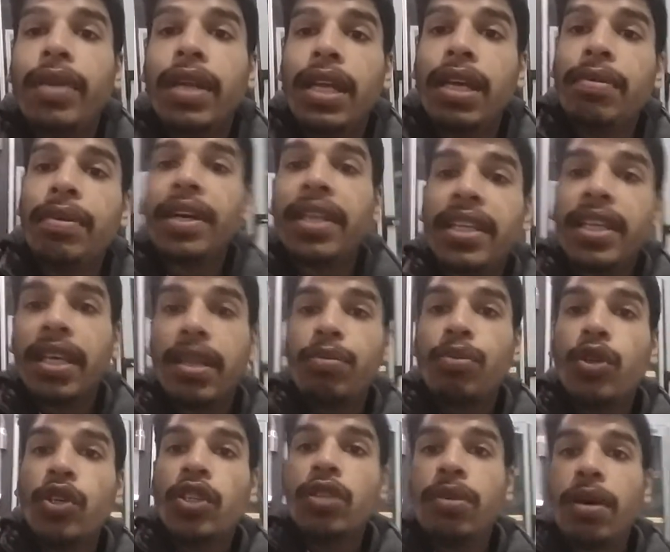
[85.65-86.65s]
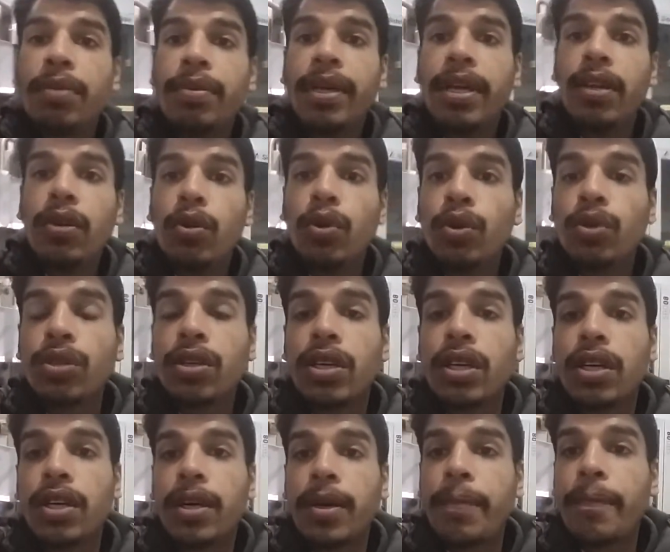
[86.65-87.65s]
লিবিয়াতে বৈধভাবে লোক
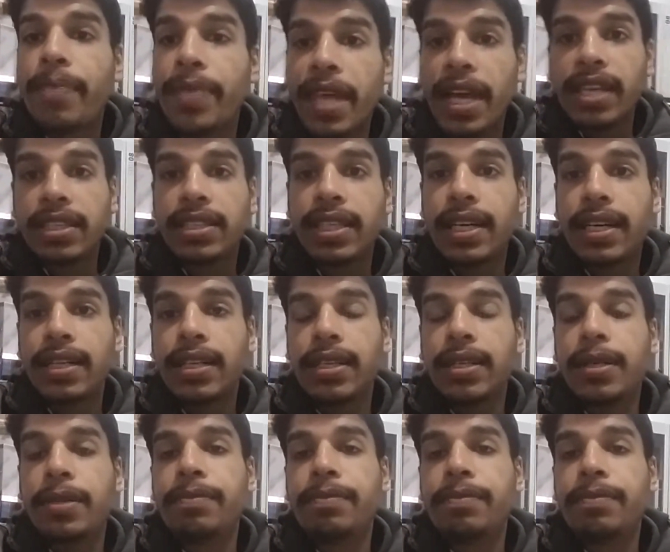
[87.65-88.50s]
আসার